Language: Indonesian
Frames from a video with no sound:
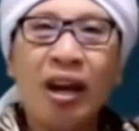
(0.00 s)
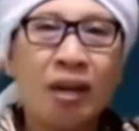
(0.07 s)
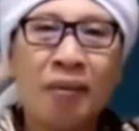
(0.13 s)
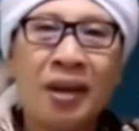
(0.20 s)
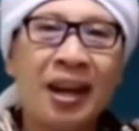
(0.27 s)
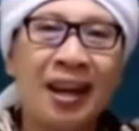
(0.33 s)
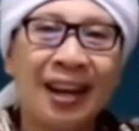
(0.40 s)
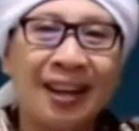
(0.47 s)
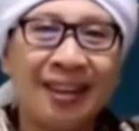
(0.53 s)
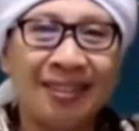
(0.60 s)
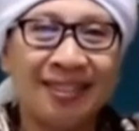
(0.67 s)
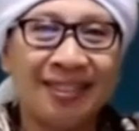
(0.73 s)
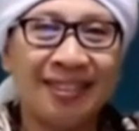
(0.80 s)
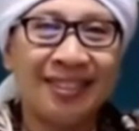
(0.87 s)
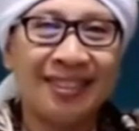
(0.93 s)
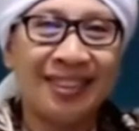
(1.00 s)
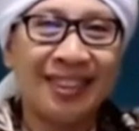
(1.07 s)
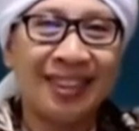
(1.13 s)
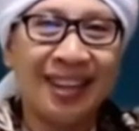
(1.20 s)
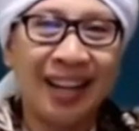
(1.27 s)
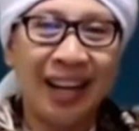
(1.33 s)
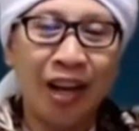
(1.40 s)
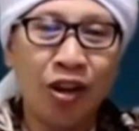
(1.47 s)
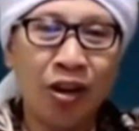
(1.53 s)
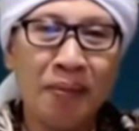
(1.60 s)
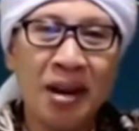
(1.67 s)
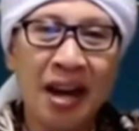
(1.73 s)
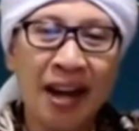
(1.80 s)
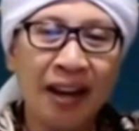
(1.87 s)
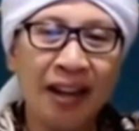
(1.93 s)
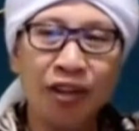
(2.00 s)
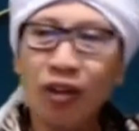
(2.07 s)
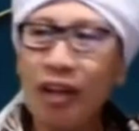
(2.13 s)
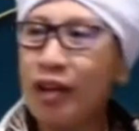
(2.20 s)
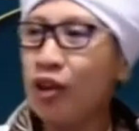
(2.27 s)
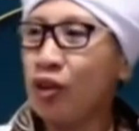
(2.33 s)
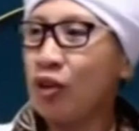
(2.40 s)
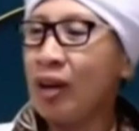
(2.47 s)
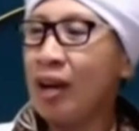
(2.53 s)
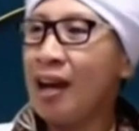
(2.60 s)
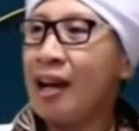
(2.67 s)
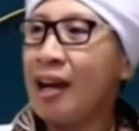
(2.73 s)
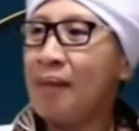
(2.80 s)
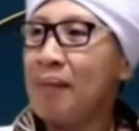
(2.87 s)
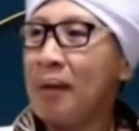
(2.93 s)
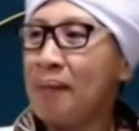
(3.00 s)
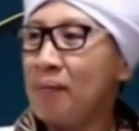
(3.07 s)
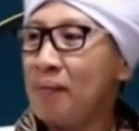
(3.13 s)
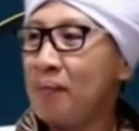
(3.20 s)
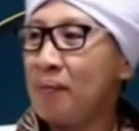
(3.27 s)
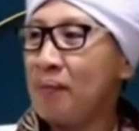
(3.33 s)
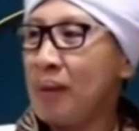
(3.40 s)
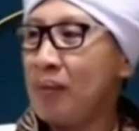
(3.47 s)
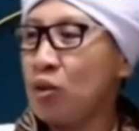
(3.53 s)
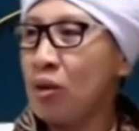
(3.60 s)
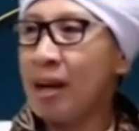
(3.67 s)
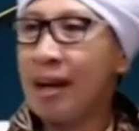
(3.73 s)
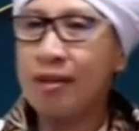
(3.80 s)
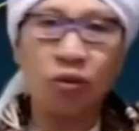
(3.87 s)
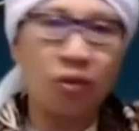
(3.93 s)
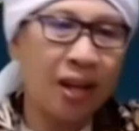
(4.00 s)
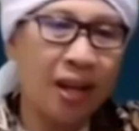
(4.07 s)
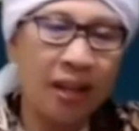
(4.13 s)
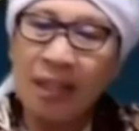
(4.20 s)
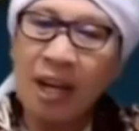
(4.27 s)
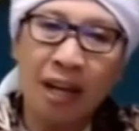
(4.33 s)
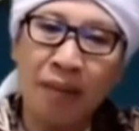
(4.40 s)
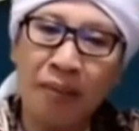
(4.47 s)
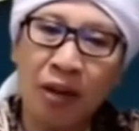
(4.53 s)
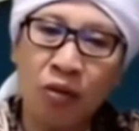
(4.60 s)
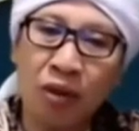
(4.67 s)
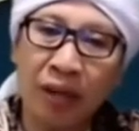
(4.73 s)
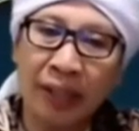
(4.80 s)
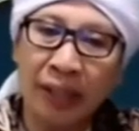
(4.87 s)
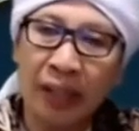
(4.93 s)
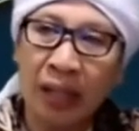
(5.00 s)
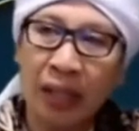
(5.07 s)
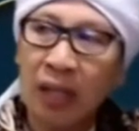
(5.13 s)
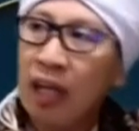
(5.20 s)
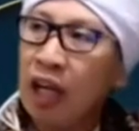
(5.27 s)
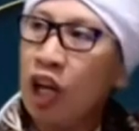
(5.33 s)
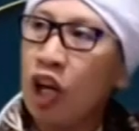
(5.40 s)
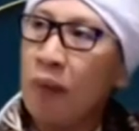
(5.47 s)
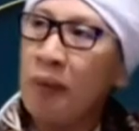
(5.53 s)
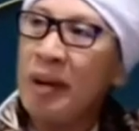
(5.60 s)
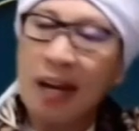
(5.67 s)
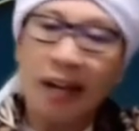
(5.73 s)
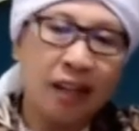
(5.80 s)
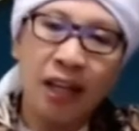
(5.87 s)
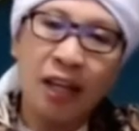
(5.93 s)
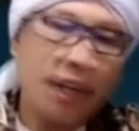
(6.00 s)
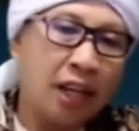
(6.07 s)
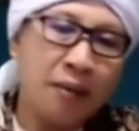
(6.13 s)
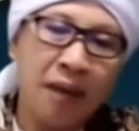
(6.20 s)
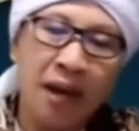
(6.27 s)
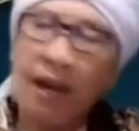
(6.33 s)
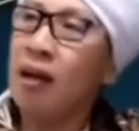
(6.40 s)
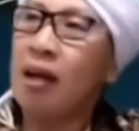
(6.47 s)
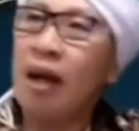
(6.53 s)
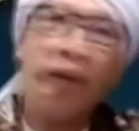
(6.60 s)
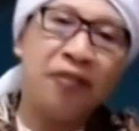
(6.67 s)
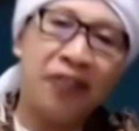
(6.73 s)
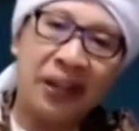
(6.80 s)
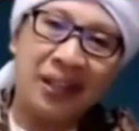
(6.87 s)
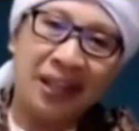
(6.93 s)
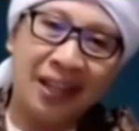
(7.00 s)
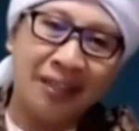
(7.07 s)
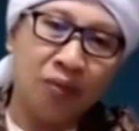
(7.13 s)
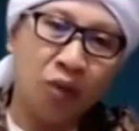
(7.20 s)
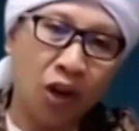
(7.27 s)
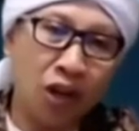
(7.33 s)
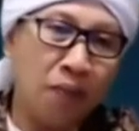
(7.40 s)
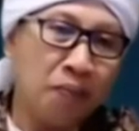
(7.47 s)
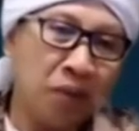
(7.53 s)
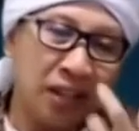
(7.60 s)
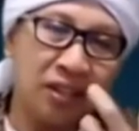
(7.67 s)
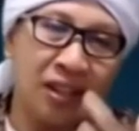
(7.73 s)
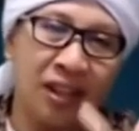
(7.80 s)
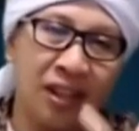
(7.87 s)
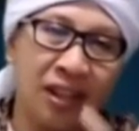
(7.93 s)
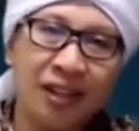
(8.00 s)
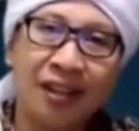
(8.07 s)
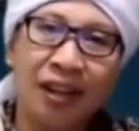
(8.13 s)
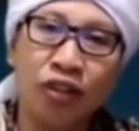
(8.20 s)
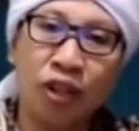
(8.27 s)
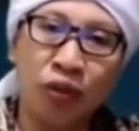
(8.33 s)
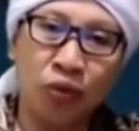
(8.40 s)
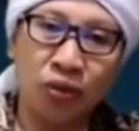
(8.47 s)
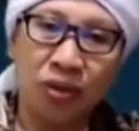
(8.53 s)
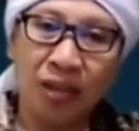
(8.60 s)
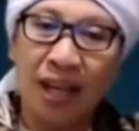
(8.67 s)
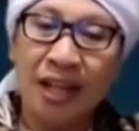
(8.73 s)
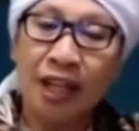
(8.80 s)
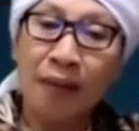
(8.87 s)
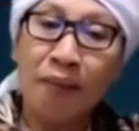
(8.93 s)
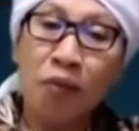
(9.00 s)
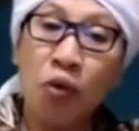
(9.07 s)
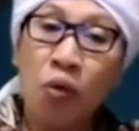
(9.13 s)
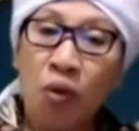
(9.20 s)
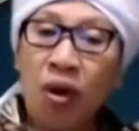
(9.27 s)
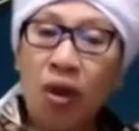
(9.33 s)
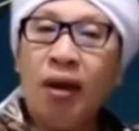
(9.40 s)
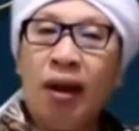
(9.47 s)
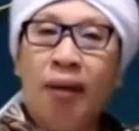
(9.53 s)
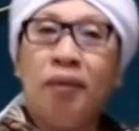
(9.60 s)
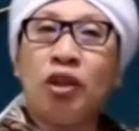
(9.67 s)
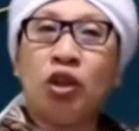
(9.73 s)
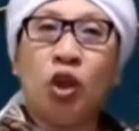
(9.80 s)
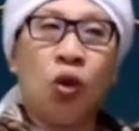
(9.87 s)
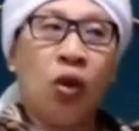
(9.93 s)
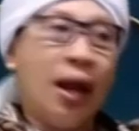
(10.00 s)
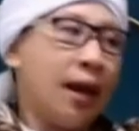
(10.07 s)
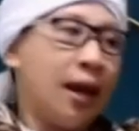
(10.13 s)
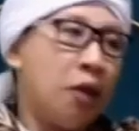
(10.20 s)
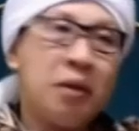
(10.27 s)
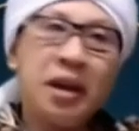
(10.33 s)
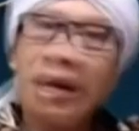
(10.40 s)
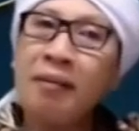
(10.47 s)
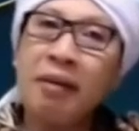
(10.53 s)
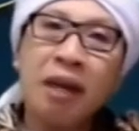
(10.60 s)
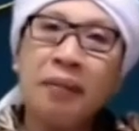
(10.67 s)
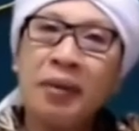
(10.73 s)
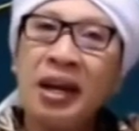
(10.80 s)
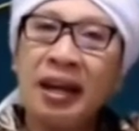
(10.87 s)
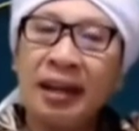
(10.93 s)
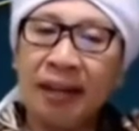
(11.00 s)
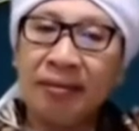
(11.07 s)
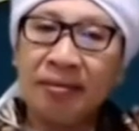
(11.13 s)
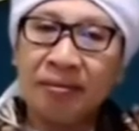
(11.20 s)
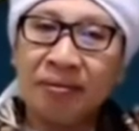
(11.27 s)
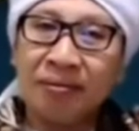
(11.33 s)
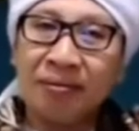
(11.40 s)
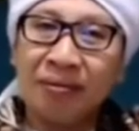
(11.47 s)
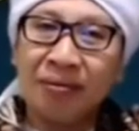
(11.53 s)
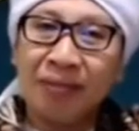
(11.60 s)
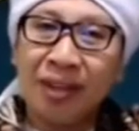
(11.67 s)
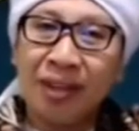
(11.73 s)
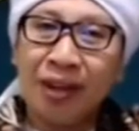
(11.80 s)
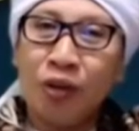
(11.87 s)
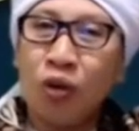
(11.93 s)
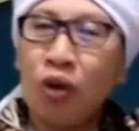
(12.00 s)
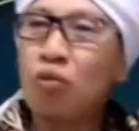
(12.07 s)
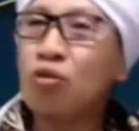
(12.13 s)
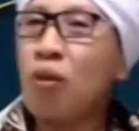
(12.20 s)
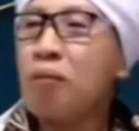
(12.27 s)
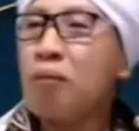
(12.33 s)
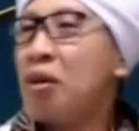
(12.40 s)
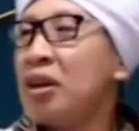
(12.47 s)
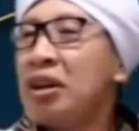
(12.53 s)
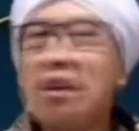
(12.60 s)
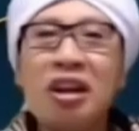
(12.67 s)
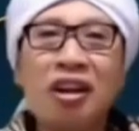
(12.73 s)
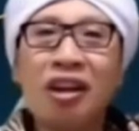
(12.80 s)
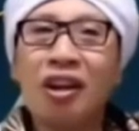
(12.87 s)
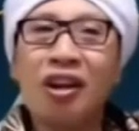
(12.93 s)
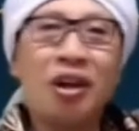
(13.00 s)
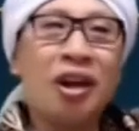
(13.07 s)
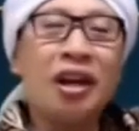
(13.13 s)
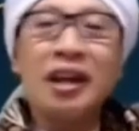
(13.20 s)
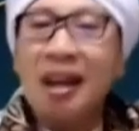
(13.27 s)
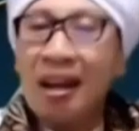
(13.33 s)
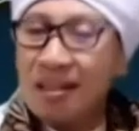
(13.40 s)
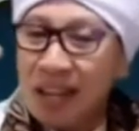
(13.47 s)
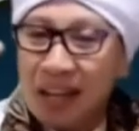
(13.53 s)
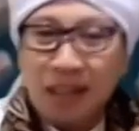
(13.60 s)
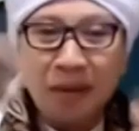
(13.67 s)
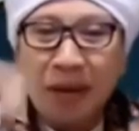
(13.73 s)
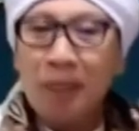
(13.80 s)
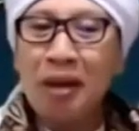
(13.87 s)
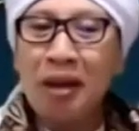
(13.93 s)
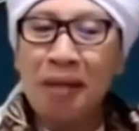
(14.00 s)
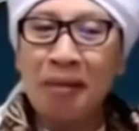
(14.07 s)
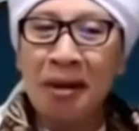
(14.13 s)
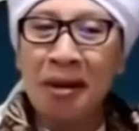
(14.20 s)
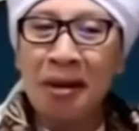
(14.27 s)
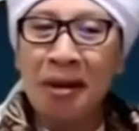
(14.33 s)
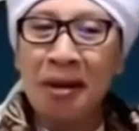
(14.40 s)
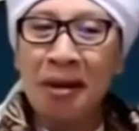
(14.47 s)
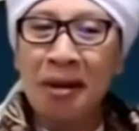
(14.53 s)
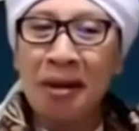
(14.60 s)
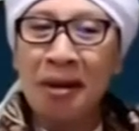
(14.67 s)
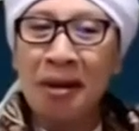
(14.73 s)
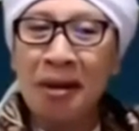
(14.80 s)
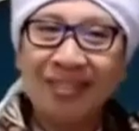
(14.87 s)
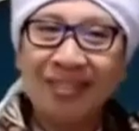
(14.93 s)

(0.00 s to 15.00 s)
menolak kebenaran Nah, kebenaran itu kalau yang ditolak adalah bab, bab sunnah sunnah tidak ada melakukannya. Kalau kebenaran tentang keimanan kafir kan, makanya berat sekali. Antayus al kibru batarul hak menerima kebenaran. Dan orang sombong ini dia nasihatnya pakai milih-milih.